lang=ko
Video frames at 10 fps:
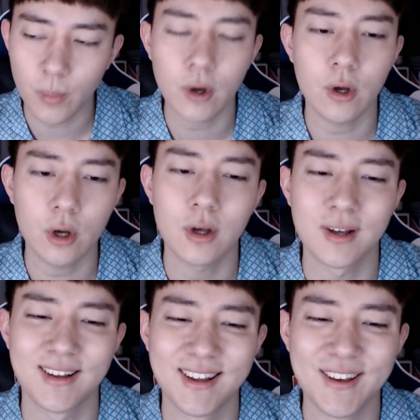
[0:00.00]

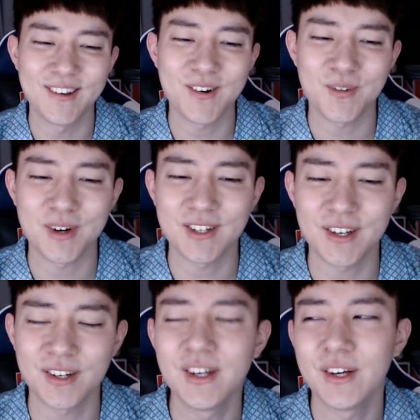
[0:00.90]
고마워요 이러고 막
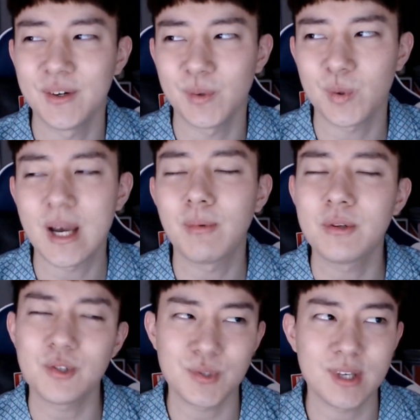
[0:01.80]
그냥 어, 또
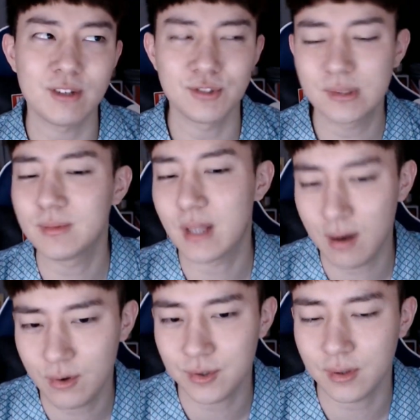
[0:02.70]
자본주의의 웃음을
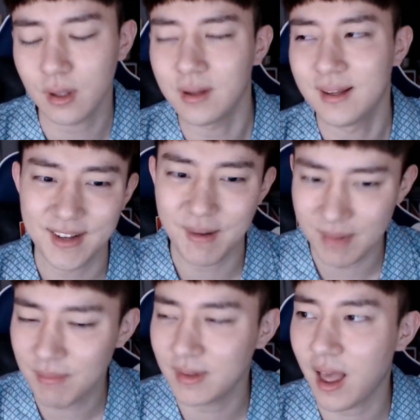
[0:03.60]
날려줬어요.
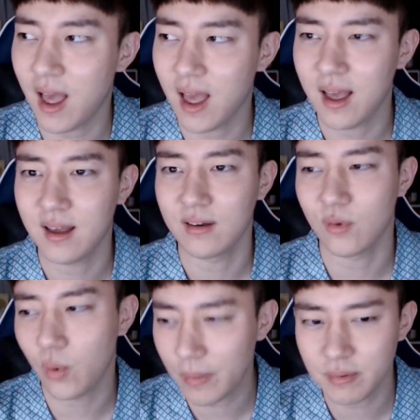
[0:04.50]
감사합니다.
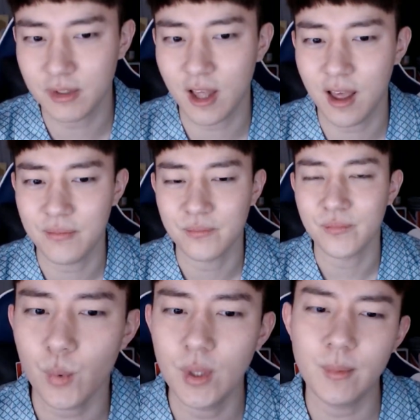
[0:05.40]
어, 고맙습니다.
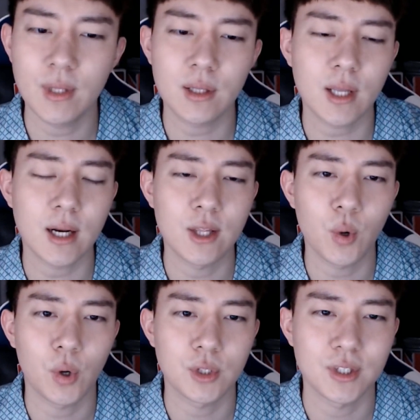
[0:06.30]
왜냐면 내 스타일
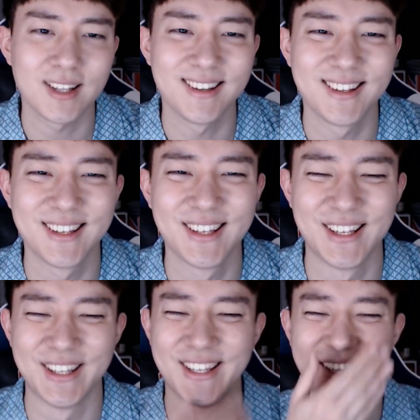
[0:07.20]
아니었거든.
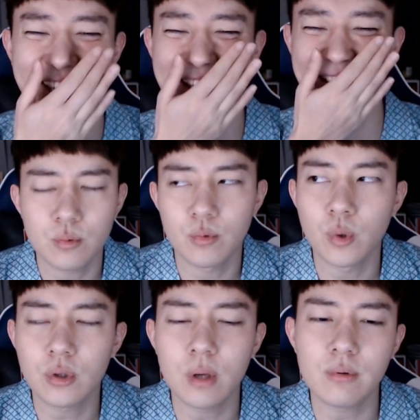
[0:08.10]
음,
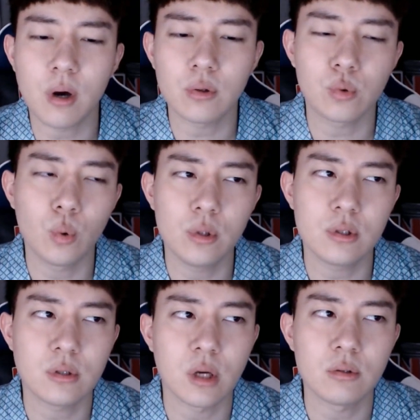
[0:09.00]
너네 테이블 가서
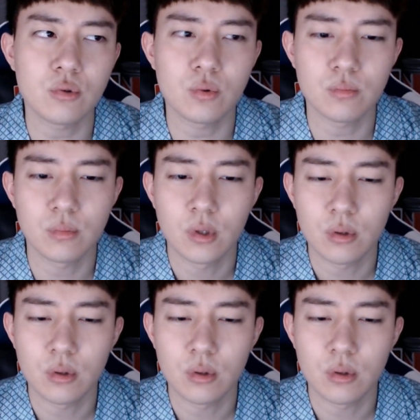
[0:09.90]
놀지 나는 좀